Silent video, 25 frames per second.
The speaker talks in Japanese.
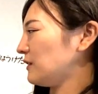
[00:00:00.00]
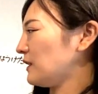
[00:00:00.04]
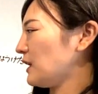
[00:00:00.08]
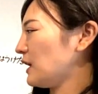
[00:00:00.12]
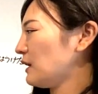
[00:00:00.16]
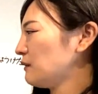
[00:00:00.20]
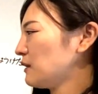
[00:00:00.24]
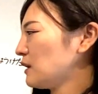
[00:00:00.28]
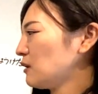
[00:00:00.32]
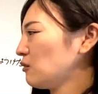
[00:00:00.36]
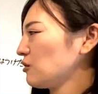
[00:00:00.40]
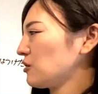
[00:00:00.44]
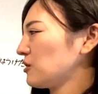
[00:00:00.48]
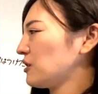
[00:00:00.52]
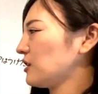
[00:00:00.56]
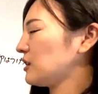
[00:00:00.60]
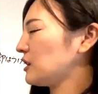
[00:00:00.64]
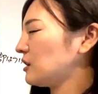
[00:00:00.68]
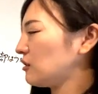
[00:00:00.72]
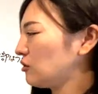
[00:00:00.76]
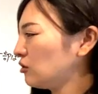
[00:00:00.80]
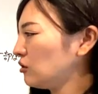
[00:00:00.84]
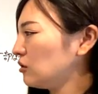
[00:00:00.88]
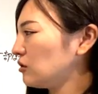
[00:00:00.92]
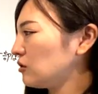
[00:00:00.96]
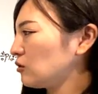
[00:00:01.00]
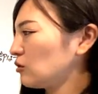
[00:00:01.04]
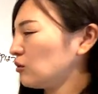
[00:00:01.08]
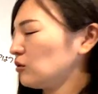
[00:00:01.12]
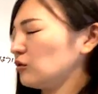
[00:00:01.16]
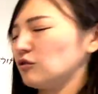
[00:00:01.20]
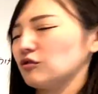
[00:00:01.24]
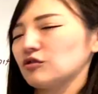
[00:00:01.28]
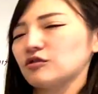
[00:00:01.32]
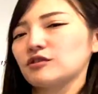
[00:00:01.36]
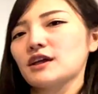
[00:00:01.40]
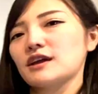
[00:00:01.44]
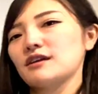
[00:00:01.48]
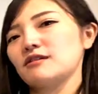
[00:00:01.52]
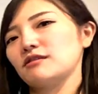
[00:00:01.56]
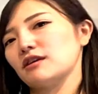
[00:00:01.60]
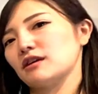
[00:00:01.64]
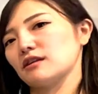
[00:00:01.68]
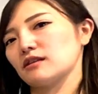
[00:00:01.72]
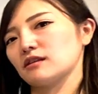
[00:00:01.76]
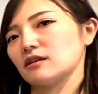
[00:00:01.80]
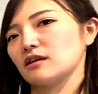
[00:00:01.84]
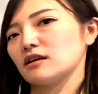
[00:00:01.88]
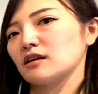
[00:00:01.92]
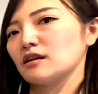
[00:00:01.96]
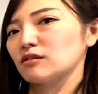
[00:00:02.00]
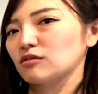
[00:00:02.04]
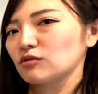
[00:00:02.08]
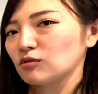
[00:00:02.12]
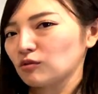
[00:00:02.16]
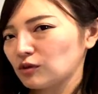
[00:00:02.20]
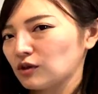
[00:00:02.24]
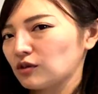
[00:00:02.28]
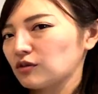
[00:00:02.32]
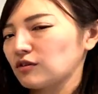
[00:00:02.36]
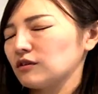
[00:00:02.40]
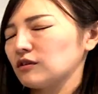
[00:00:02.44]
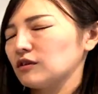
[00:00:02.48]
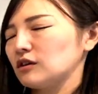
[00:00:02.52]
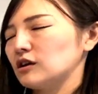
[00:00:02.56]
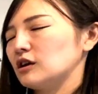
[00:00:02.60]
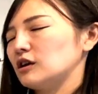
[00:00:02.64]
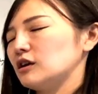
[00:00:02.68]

電話をして聞くというスタイルだったそうです。